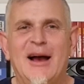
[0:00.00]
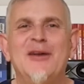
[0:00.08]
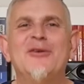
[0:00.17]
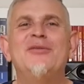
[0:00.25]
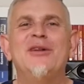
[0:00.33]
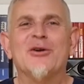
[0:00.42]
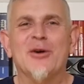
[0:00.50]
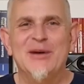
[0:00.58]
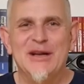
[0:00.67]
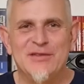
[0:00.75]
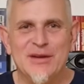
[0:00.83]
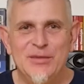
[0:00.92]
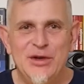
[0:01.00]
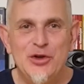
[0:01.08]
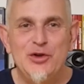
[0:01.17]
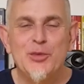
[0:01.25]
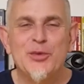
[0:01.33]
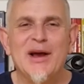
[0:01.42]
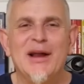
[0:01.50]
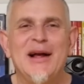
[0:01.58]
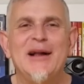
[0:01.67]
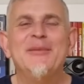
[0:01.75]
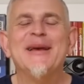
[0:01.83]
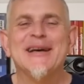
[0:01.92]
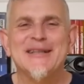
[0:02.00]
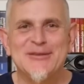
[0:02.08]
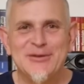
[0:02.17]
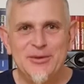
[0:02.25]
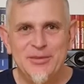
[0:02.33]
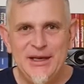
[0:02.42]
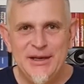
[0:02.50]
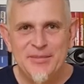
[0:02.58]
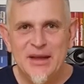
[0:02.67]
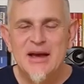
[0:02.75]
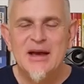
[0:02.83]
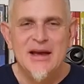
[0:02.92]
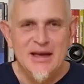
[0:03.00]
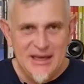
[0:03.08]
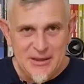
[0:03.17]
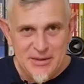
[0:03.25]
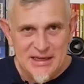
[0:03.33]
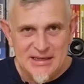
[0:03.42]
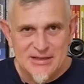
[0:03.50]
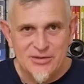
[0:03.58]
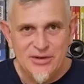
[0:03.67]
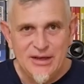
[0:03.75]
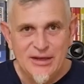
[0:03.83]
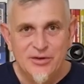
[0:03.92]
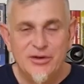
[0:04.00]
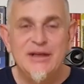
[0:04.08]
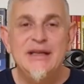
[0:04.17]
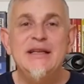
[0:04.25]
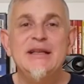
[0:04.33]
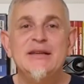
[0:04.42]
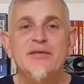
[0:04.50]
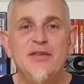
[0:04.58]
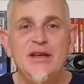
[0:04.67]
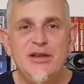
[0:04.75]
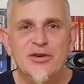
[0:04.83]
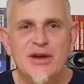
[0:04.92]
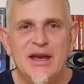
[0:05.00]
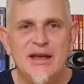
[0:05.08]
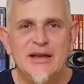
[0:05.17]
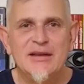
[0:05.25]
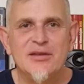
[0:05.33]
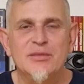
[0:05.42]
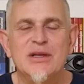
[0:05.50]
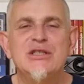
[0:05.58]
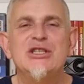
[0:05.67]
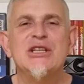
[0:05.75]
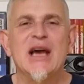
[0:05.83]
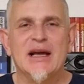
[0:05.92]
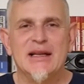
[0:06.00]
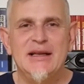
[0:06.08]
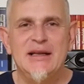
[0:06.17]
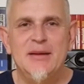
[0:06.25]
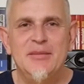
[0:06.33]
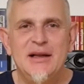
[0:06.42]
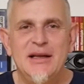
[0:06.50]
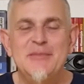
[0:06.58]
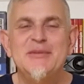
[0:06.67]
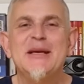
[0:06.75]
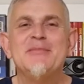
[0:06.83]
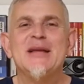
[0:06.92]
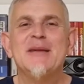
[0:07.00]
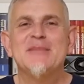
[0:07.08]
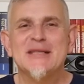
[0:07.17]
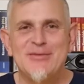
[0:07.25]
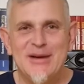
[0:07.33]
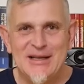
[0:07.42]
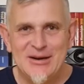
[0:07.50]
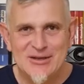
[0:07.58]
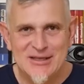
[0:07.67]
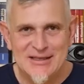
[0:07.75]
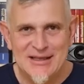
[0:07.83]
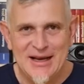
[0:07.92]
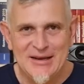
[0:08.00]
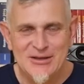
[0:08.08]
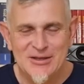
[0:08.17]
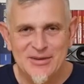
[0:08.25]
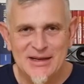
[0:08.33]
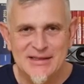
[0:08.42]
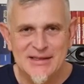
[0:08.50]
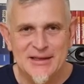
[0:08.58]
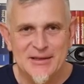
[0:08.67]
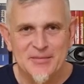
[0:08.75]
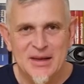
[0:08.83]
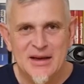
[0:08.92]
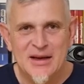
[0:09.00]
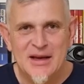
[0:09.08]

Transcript: Hallo, willkommen auf dem YouTube-Kanal Make Astronomie. Ich bin Astroino und in diesem Video geht es um den Sternenhimmel im September 2023.